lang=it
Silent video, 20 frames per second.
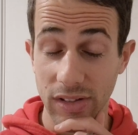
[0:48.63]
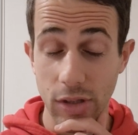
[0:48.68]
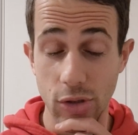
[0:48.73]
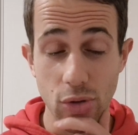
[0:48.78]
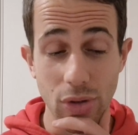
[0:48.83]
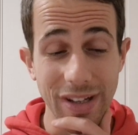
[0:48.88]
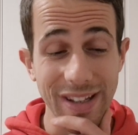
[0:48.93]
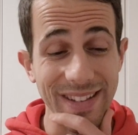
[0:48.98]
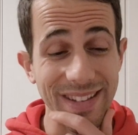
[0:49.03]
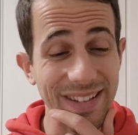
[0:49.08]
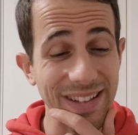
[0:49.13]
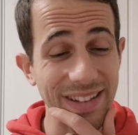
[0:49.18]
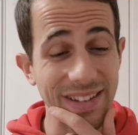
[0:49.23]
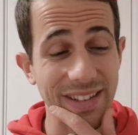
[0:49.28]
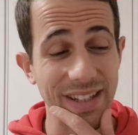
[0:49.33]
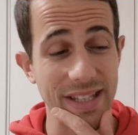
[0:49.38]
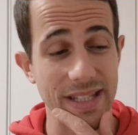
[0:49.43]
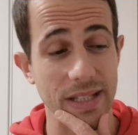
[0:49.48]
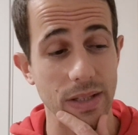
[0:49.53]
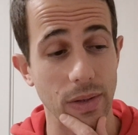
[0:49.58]
stagione
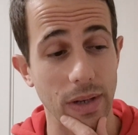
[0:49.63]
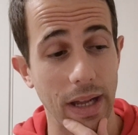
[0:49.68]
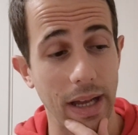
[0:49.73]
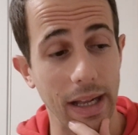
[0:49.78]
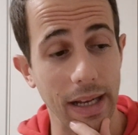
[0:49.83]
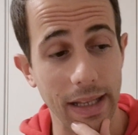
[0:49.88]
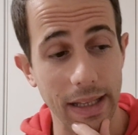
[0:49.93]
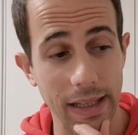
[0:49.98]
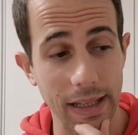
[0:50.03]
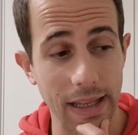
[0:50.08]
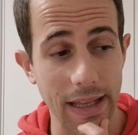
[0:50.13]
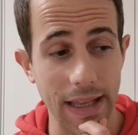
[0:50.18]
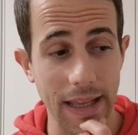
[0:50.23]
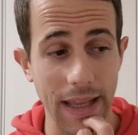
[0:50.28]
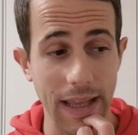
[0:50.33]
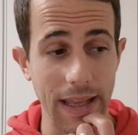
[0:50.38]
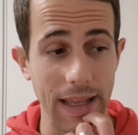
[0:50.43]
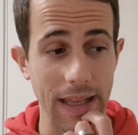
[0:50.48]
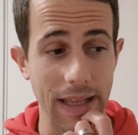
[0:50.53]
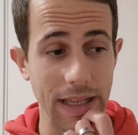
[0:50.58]
sensazionale
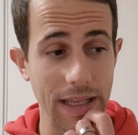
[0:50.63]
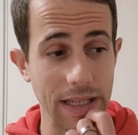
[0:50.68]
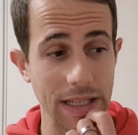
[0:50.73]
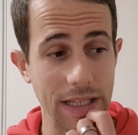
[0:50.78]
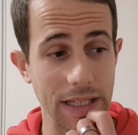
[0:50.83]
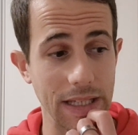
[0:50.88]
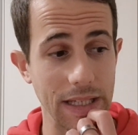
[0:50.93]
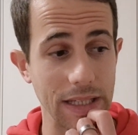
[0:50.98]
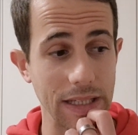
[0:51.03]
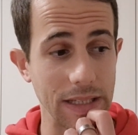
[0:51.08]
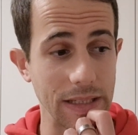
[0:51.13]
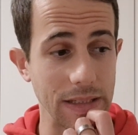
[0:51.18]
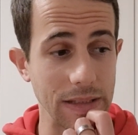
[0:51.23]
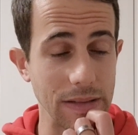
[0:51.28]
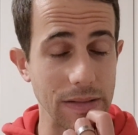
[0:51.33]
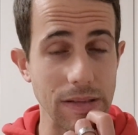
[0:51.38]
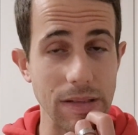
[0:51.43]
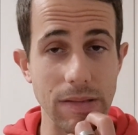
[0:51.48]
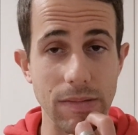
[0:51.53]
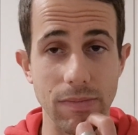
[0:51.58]

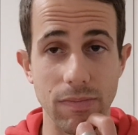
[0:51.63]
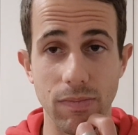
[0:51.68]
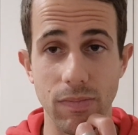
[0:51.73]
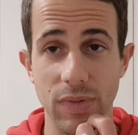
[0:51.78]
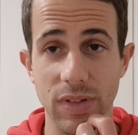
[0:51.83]
e